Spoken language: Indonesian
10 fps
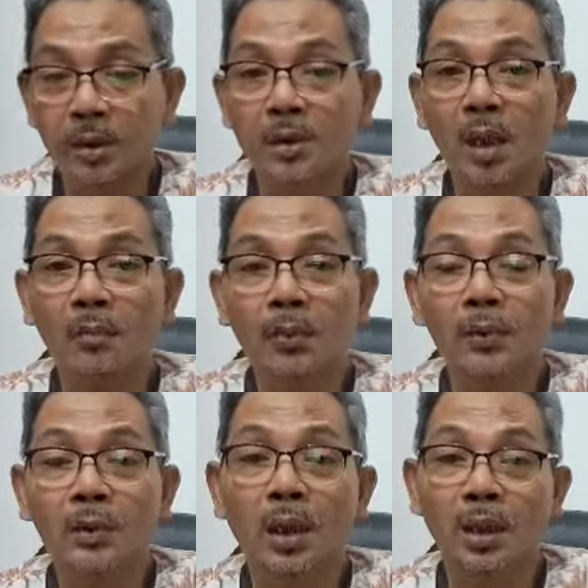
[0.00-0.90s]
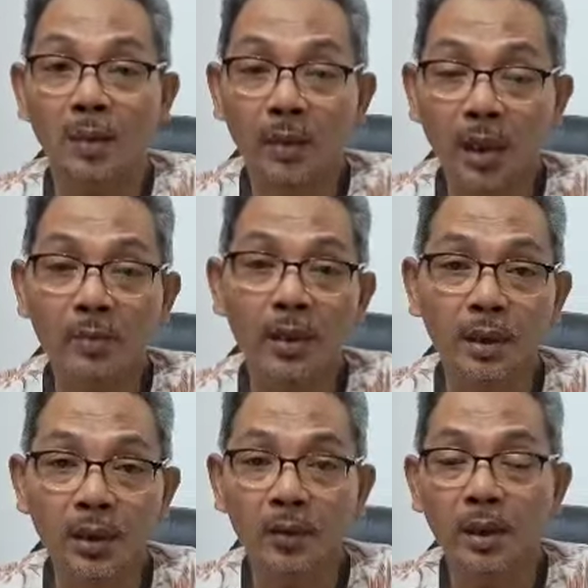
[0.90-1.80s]
disambut ramai
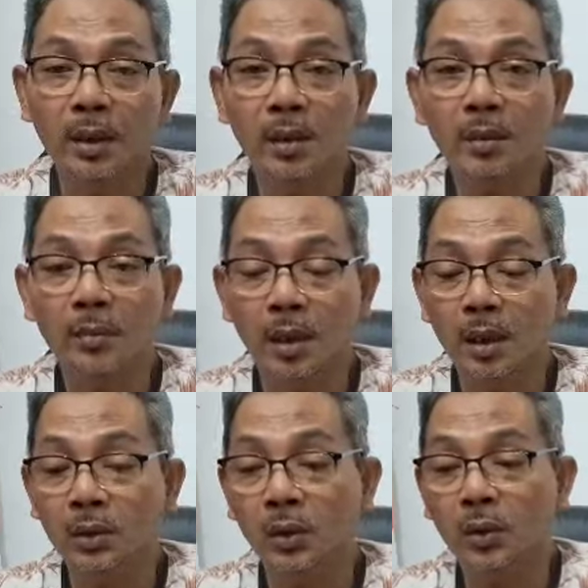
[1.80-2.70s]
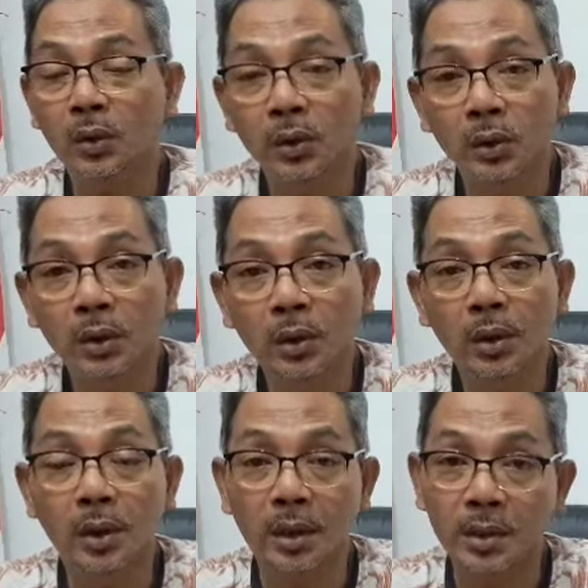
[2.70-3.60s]
meriah oleh para tokoh-tokoh
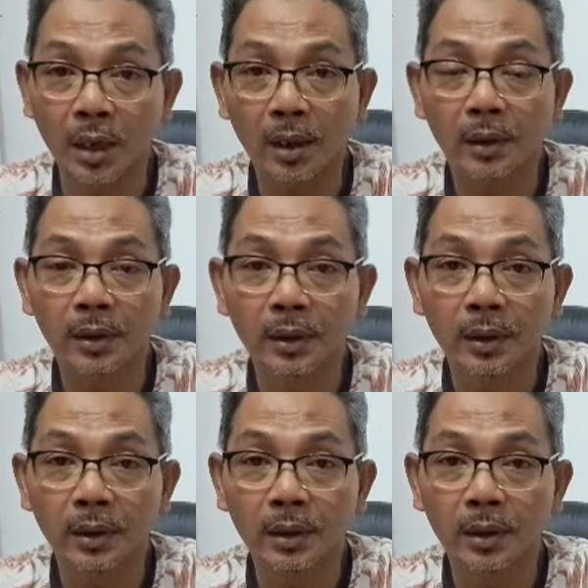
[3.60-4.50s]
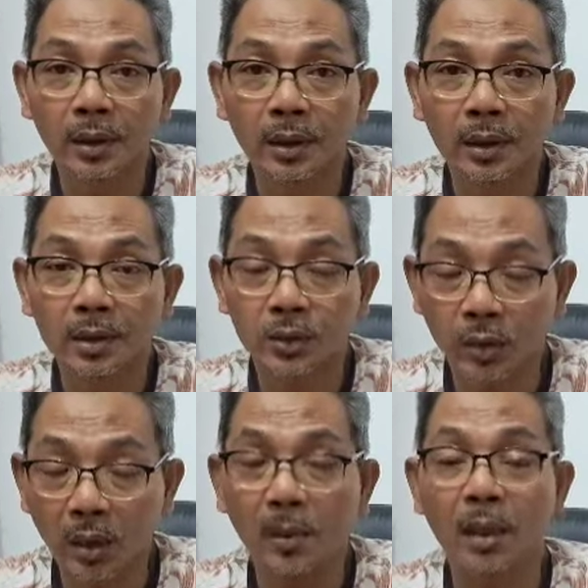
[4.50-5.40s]
gereja,
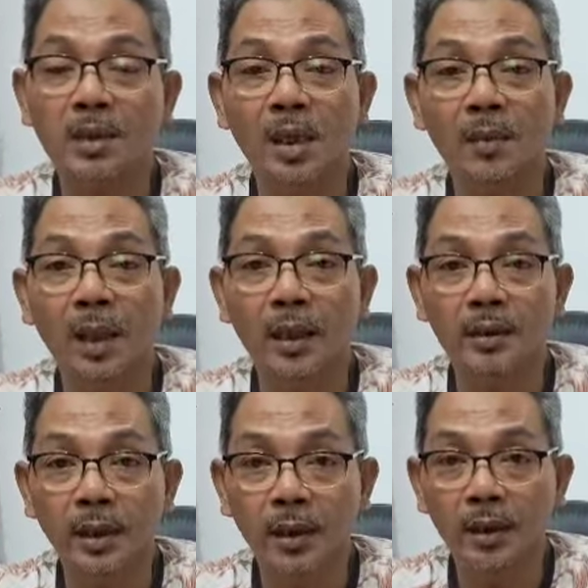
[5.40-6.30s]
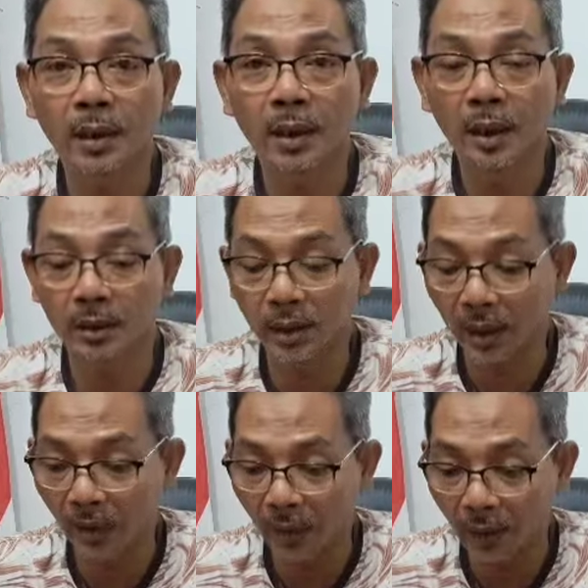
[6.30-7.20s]
juga para jamaatnya.
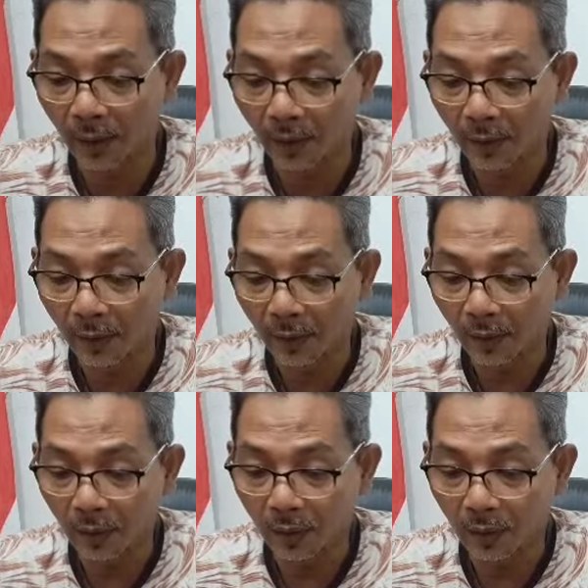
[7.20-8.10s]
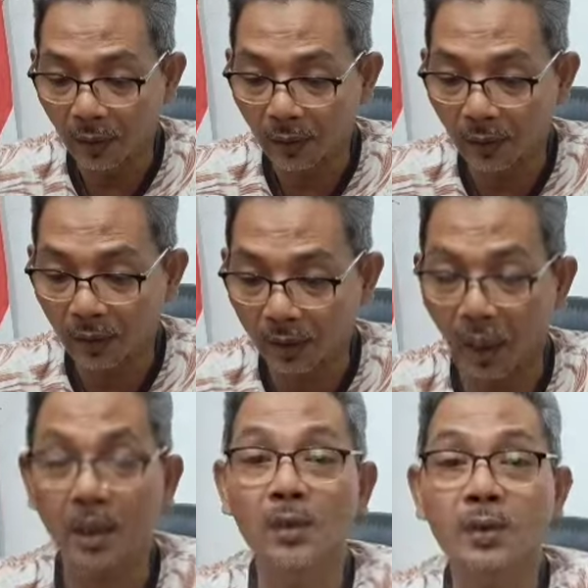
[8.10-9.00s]
Artinya apa?
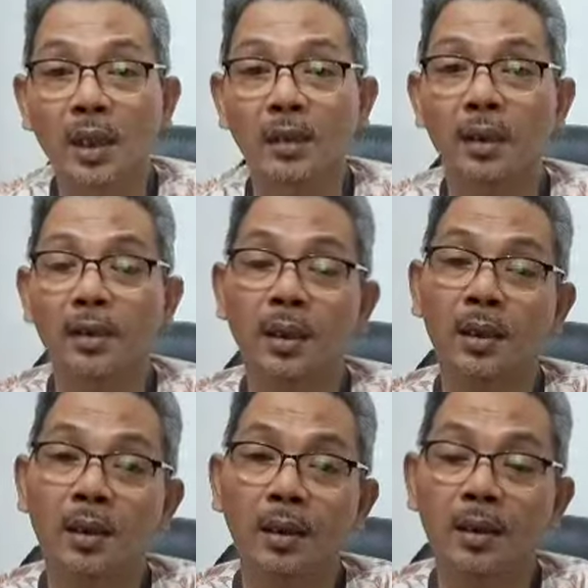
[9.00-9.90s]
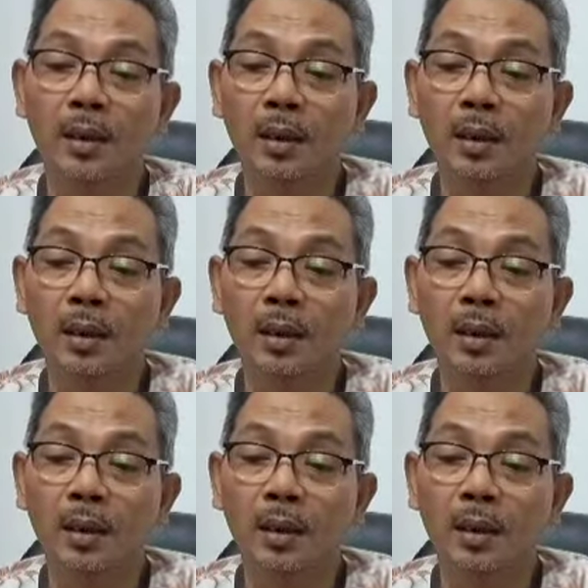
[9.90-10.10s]
kalau seandainya